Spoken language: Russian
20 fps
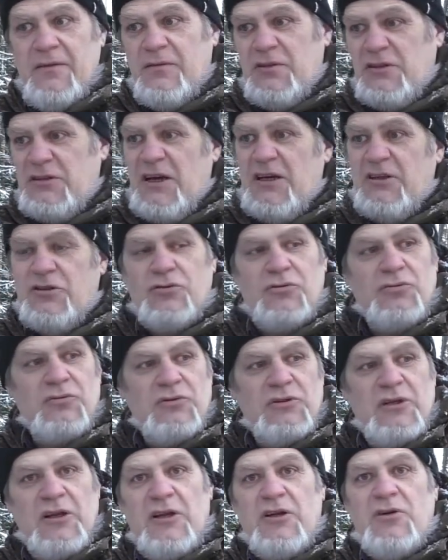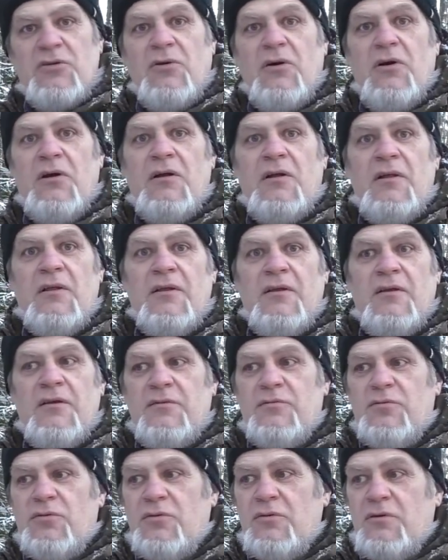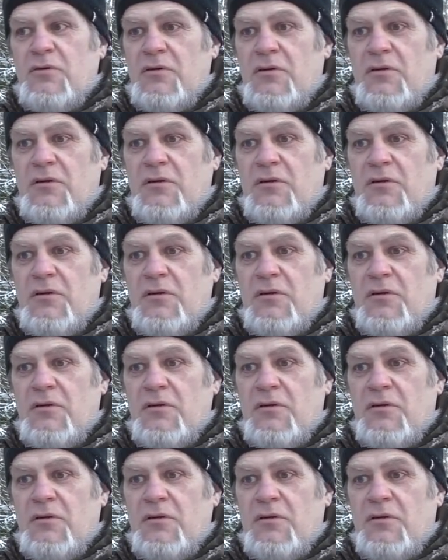вы знаете, что тут далеко, и вдруг